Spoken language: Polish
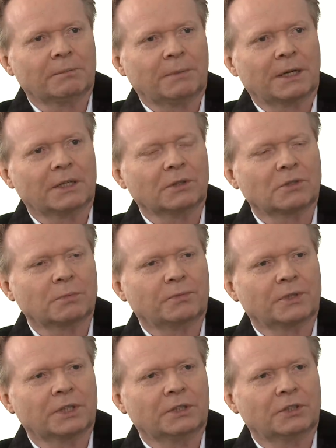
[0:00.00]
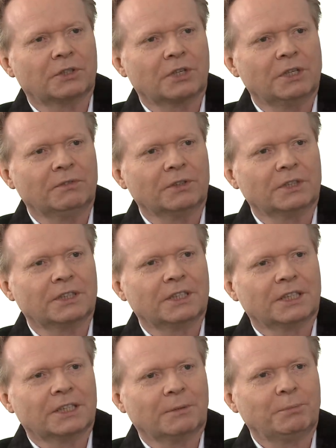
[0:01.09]
Parę osób wtedy życzliwych
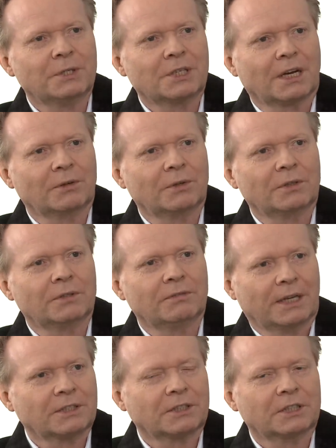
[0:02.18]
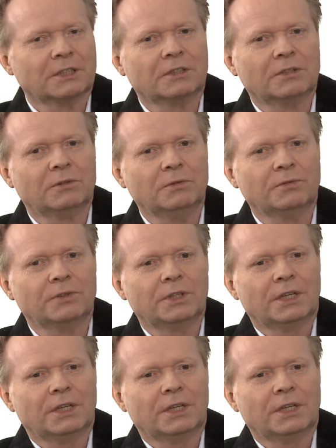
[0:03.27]
napisało was, krytyków,